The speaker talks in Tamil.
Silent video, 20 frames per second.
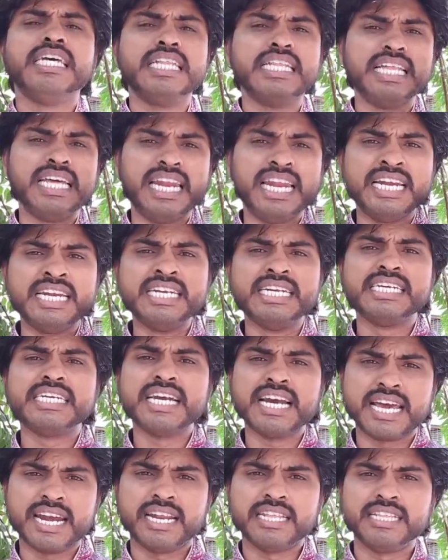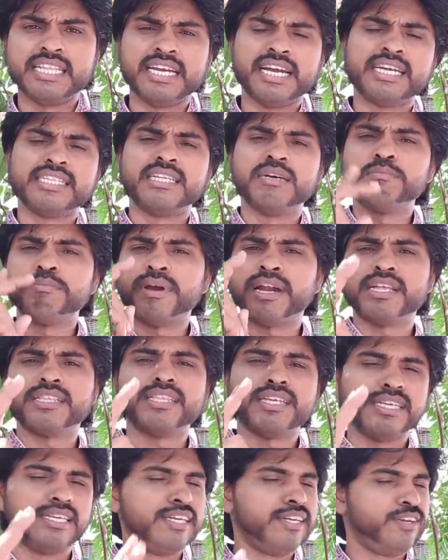இந்த ரெண்டு காரணத்துக்காக தான்
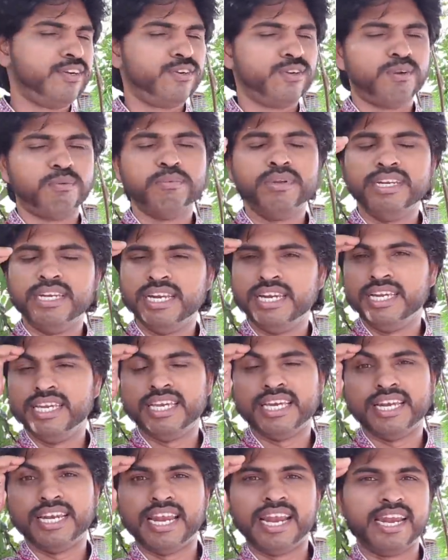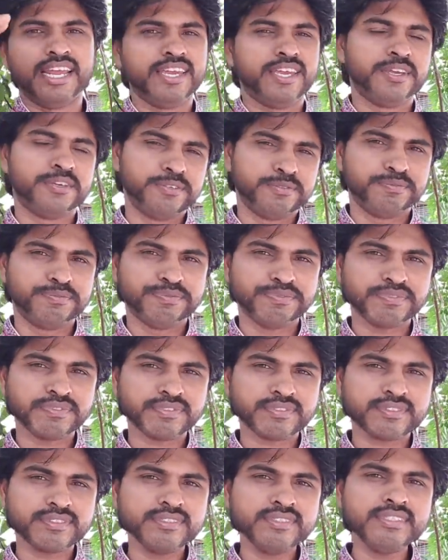பணத்தை ஈர்க்கணும் அப்படின்னு நீங்கள் நினைக்கணும்
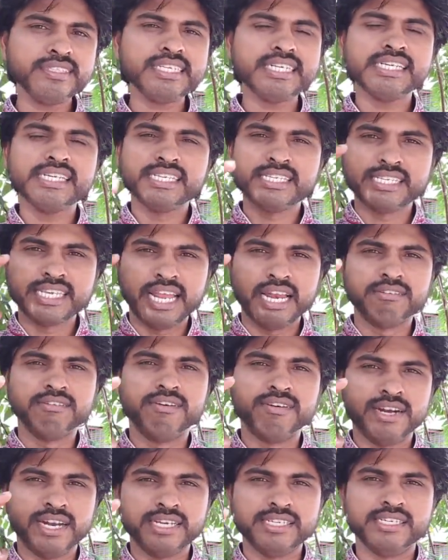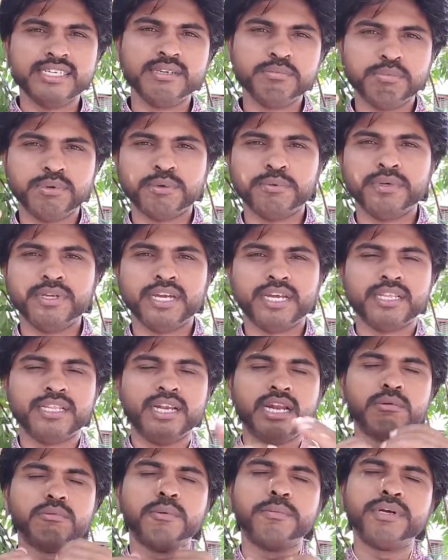செல்வ வள ஈர்ப்பு அப்படிங்கிறது
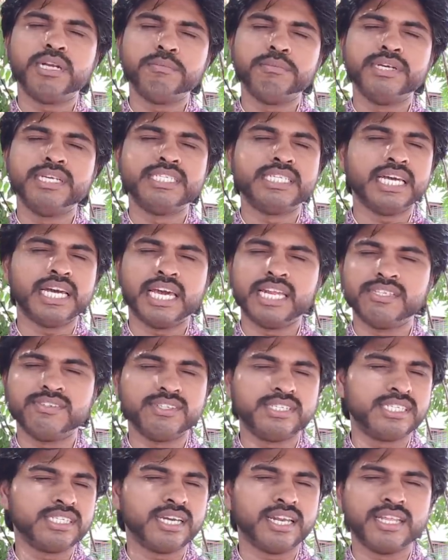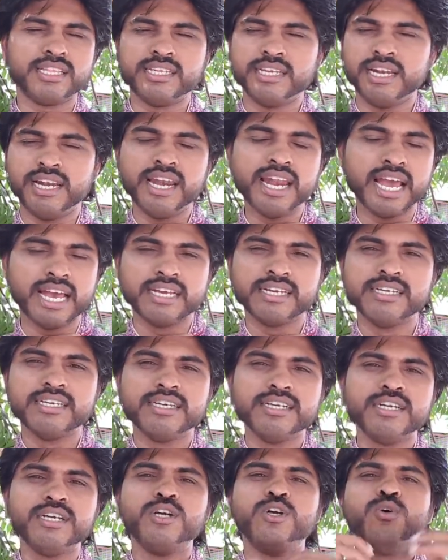நம்ம மட்டுமே சேகரித்து வச்சுக்கிறது இல்லை
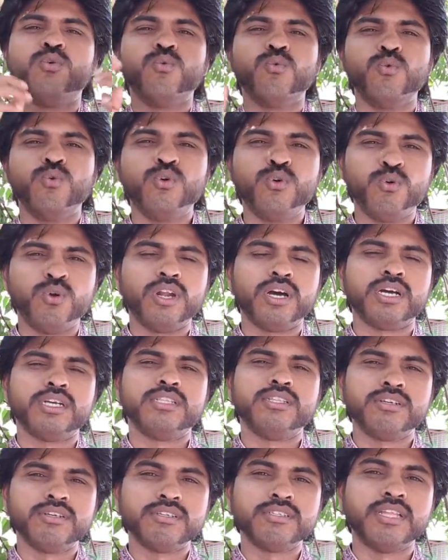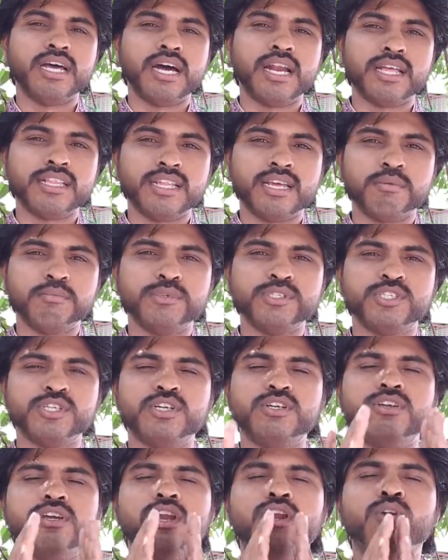ஊர் உலகத்துக்கும் தானம் தர்ம
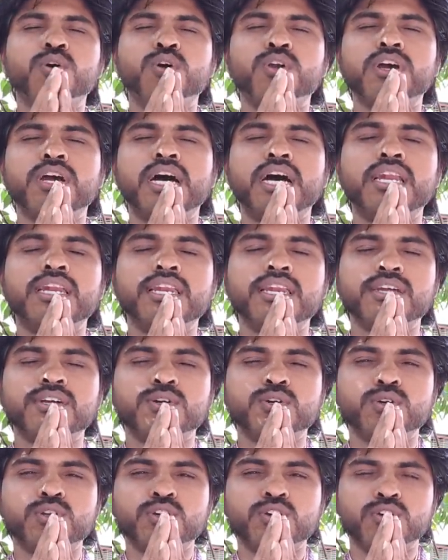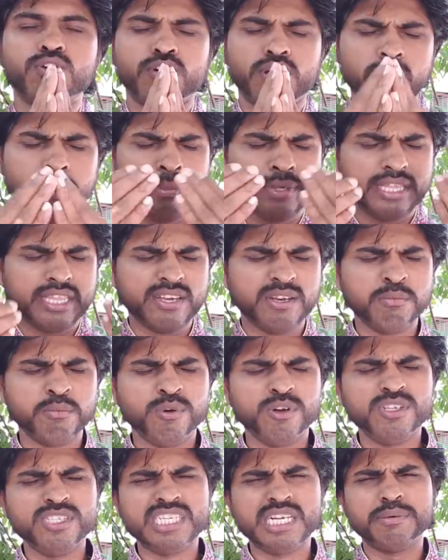செய்யணும் எல்லோருக்கும் அள்ளி கொடுக்கணும் நம்ம தேவை
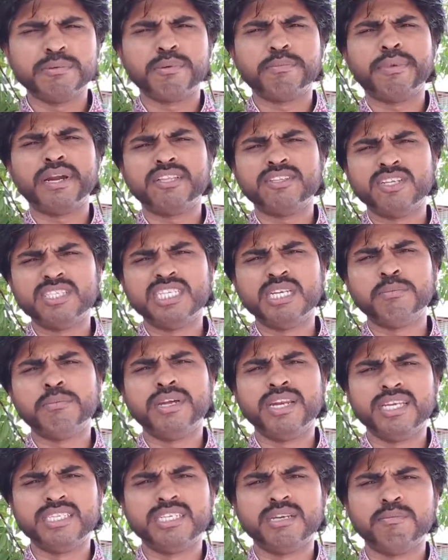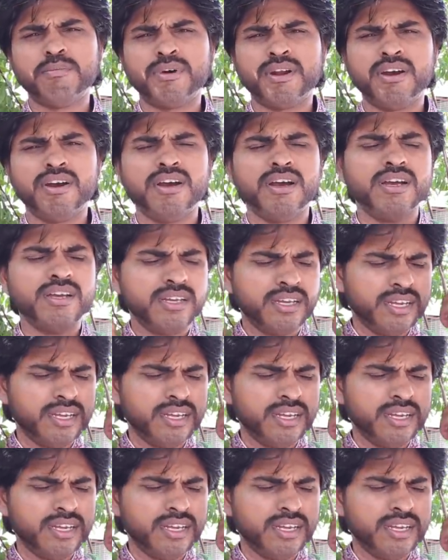முடிஞ்சுன்னா அப்புறம் பணத்தை வச்சு நம்ம என்ன செய்ய போகிறோம்